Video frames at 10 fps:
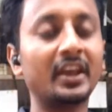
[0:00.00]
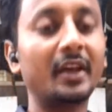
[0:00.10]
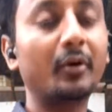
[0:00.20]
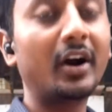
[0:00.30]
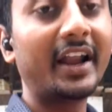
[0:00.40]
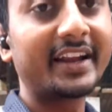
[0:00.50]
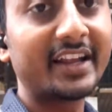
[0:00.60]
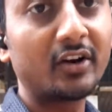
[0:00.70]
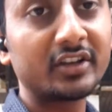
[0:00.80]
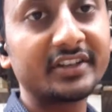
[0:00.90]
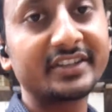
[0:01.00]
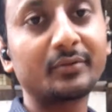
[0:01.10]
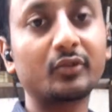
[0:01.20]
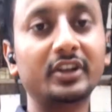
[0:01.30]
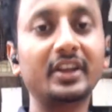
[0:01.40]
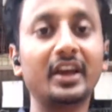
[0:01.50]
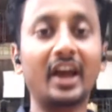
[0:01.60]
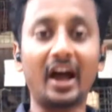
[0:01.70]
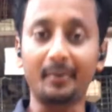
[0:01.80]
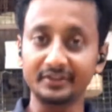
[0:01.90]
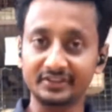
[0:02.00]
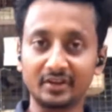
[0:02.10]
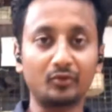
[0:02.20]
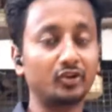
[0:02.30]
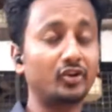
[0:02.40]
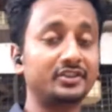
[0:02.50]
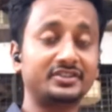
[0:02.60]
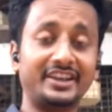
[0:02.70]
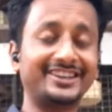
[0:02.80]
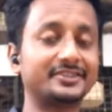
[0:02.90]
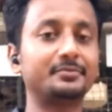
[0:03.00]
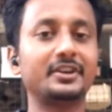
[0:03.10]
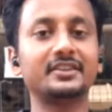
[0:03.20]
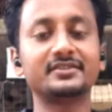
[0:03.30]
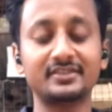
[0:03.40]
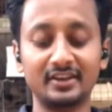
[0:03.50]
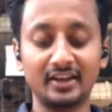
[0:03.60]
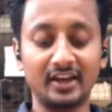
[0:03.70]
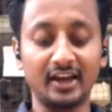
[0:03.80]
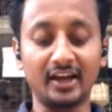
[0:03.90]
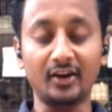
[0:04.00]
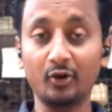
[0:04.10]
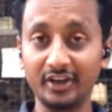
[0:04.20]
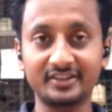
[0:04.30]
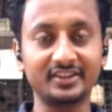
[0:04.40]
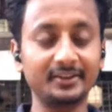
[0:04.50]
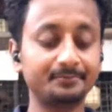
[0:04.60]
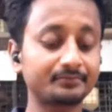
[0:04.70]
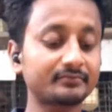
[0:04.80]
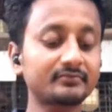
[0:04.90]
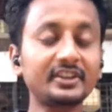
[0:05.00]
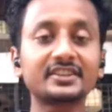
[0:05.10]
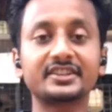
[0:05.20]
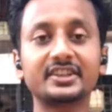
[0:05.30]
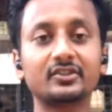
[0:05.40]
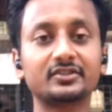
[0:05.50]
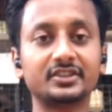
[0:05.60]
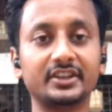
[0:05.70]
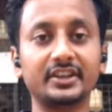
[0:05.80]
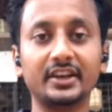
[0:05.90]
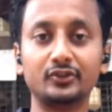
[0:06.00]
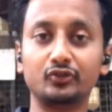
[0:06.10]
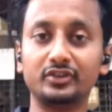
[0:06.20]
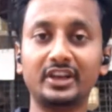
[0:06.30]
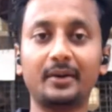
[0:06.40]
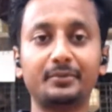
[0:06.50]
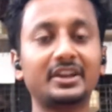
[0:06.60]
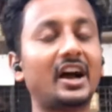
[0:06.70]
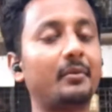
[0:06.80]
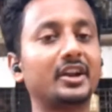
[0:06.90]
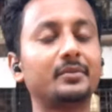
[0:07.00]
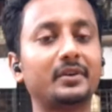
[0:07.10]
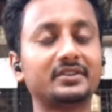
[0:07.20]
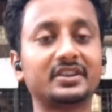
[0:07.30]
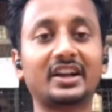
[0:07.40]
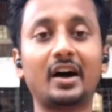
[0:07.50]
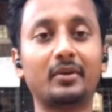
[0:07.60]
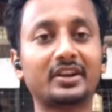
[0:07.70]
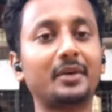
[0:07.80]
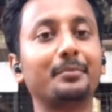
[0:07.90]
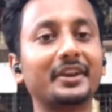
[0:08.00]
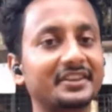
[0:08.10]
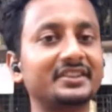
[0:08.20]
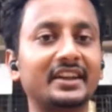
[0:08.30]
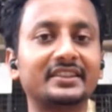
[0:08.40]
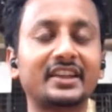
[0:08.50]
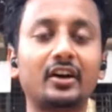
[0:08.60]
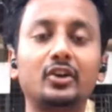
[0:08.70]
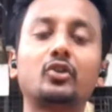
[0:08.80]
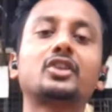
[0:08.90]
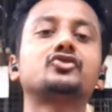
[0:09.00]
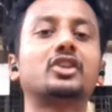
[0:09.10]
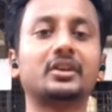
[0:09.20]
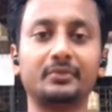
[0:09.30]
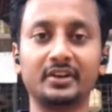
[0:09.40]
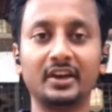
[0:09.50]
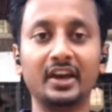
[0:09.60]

এবং আরেকটা কথা যেটা বলি আমার যেটা মনে হয় যেটা এক্সপিরিয়েন্স হয়েছে সেটা হচ্ছে যদি আপনি খাবারের পাত্রে খাবারটা বেশি দেন তাহলে ওরা ছড়াবে